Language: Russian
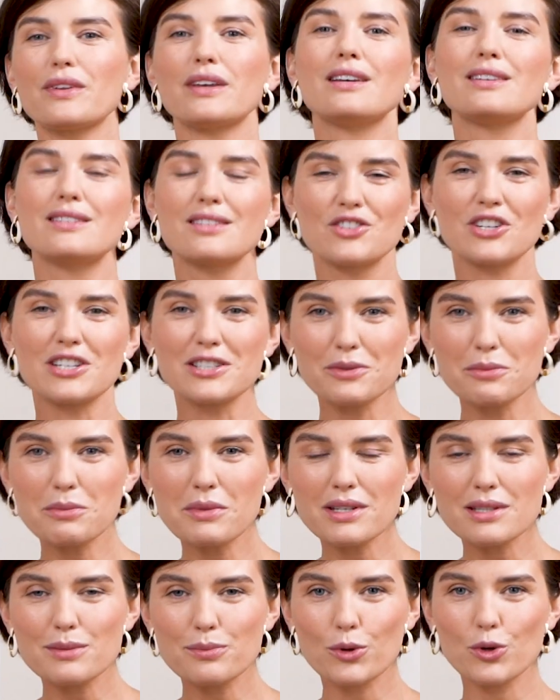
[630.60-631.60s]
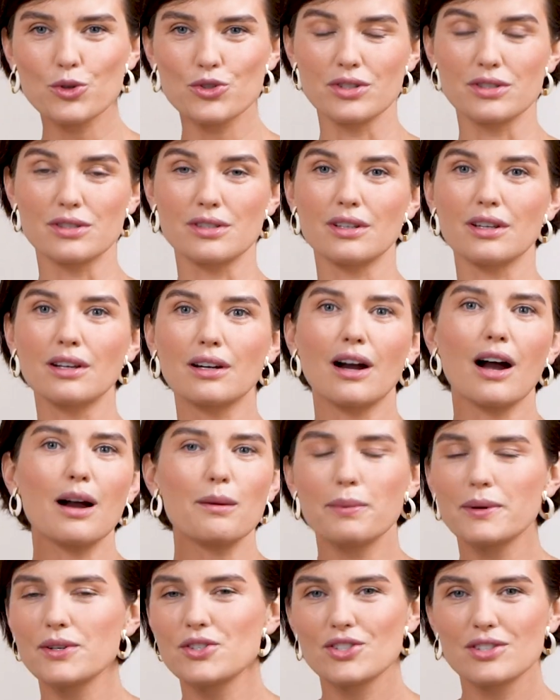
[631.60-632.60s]
И сейчас вы меня спросите, и
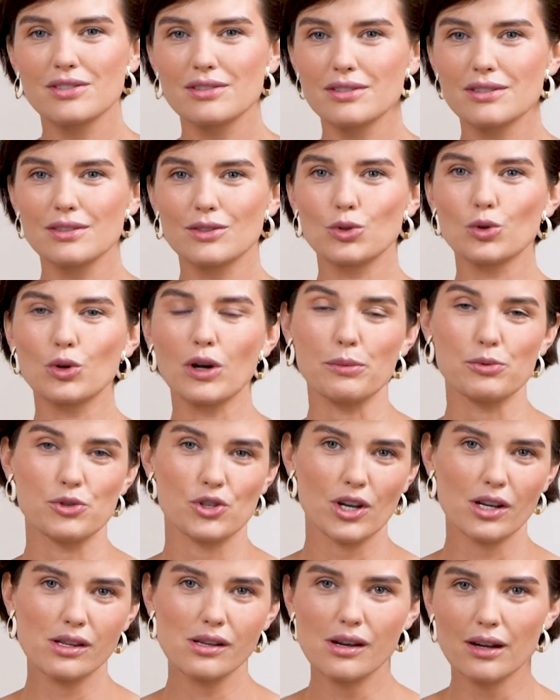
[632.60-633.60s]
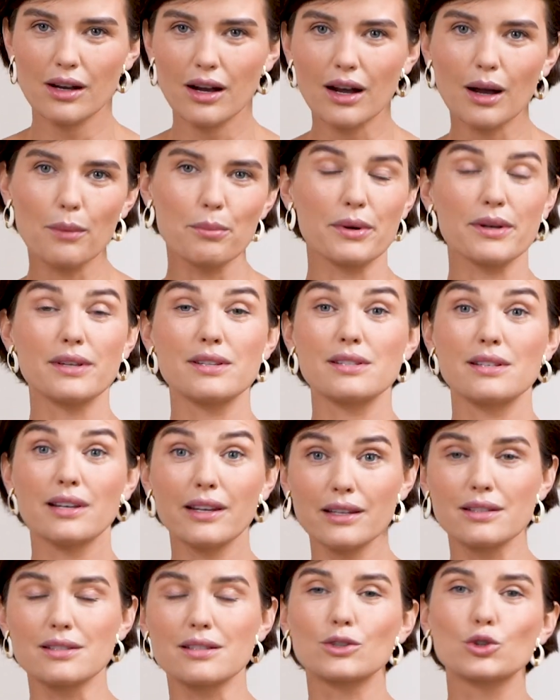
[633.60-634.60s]
как почистить круг общения, как
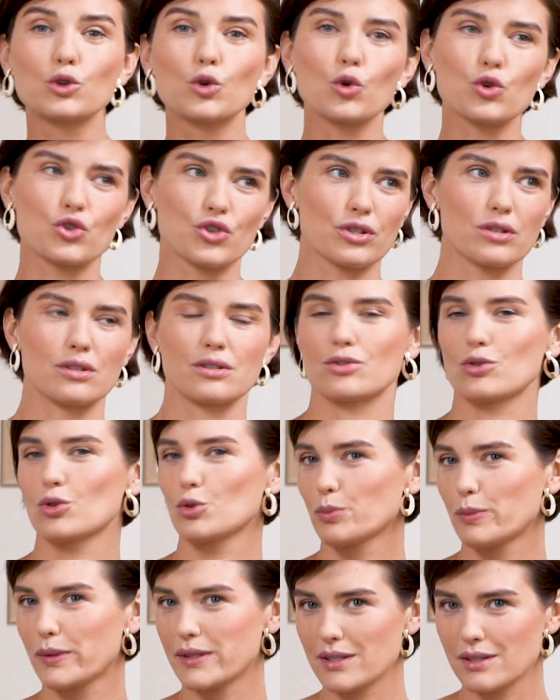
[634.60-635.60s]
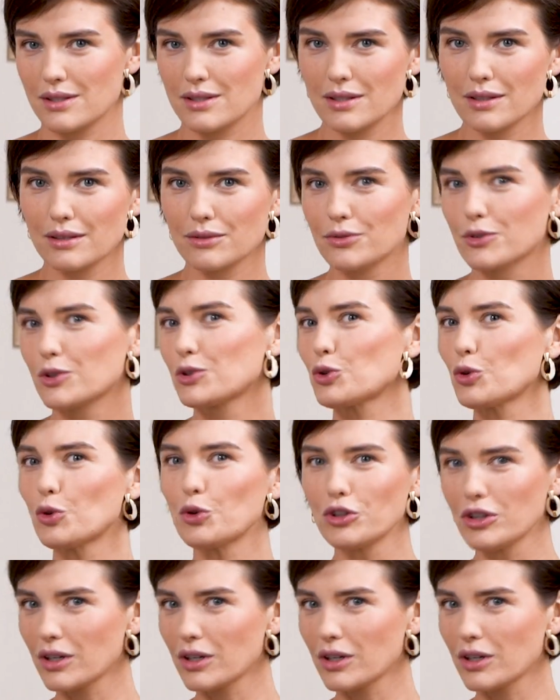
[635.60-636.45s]
определить, кто же несет позитив, кто